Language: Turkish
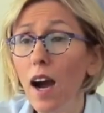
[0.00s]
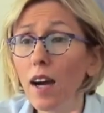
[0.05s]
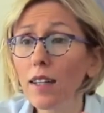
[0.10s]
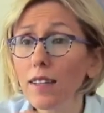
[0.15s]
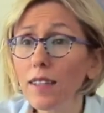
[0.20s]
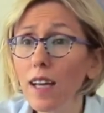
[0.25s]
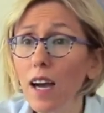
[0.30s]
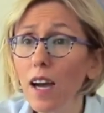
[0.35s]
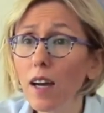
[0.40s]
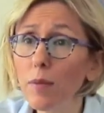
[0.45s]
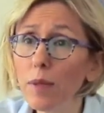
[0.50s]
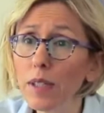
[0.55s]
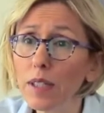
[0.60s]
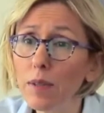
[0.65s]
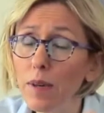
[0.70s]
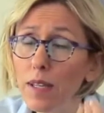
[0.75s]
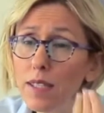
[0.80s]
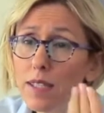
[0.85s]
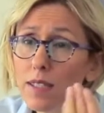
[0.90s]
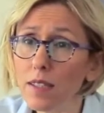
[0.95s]
Hatta
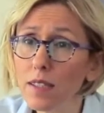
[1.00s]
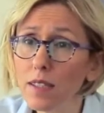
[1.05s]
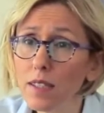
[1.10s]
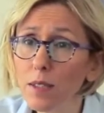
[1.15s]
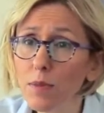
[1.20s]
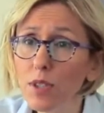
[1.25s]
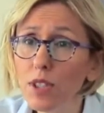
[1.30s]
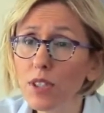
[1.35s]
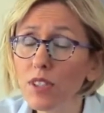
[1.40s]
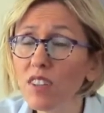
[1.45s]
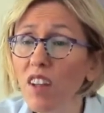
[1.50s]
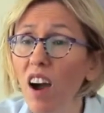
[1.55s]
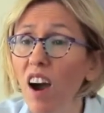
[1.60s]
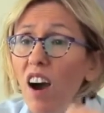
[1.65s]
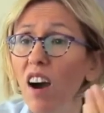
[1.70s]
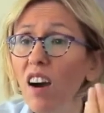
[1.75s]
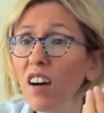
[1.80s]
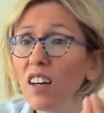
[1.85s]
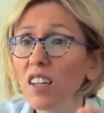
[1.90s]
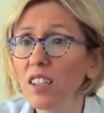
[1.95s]
benim hastalarım için de
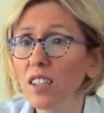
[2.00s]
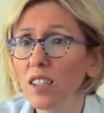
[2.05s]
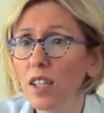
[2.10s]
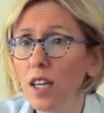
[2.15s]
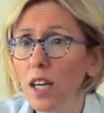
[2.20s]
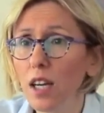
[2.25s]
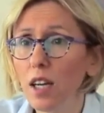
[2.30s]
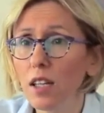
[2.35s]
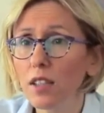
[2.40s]
daha ağır.